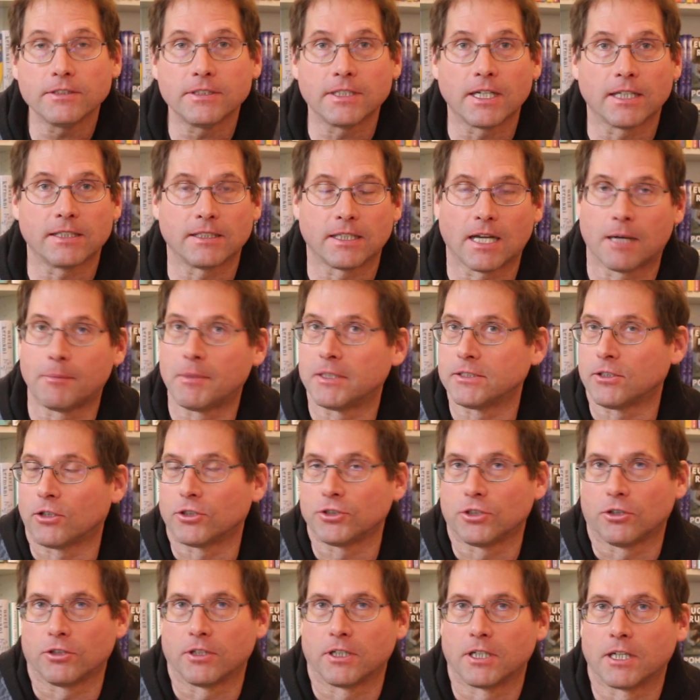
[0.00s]
Sie hat damals
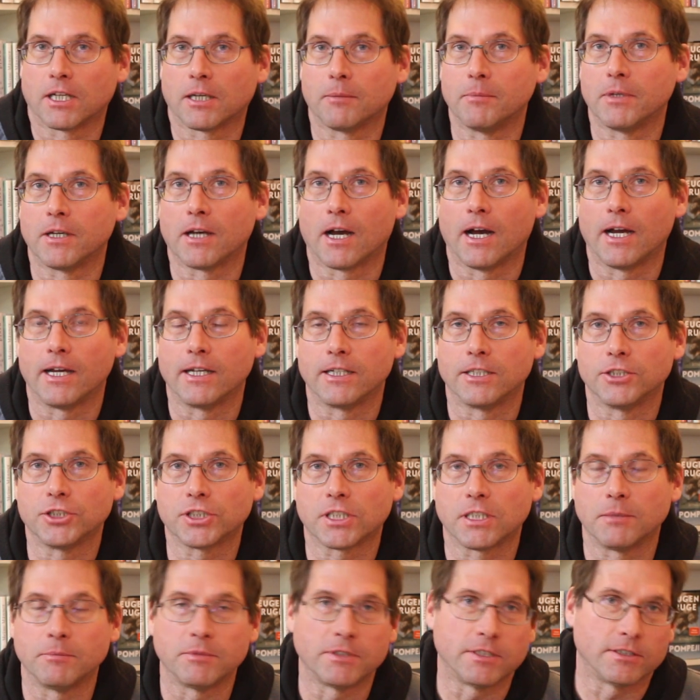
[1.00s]
auch schon eine Krimireihe
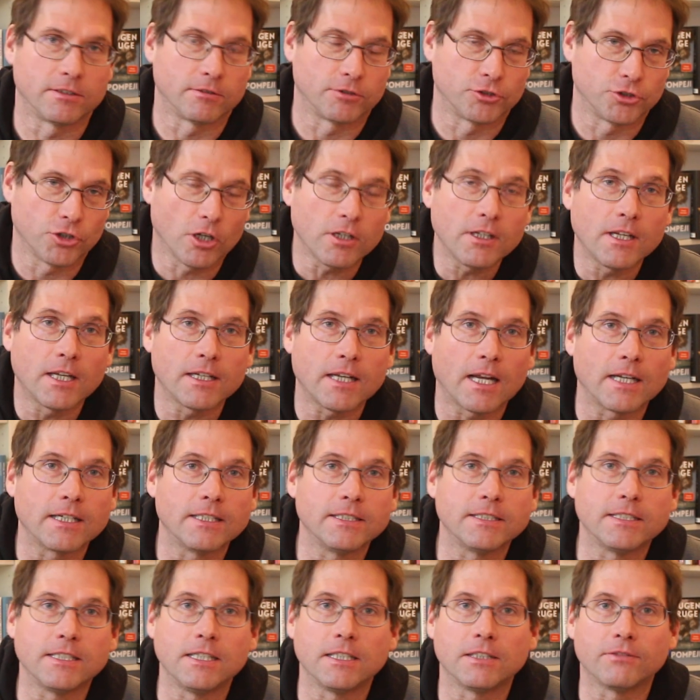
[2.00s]
geschrieben, die so in Schottland
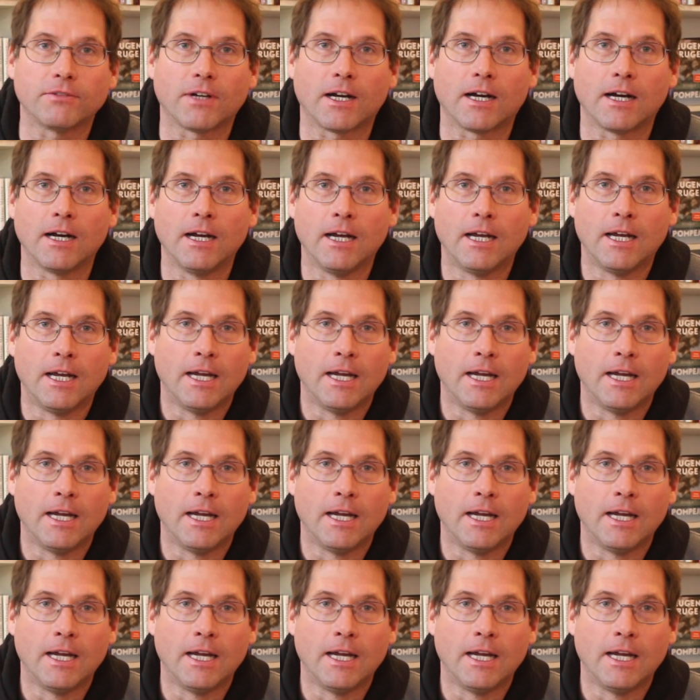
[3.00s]
angesiedelt war.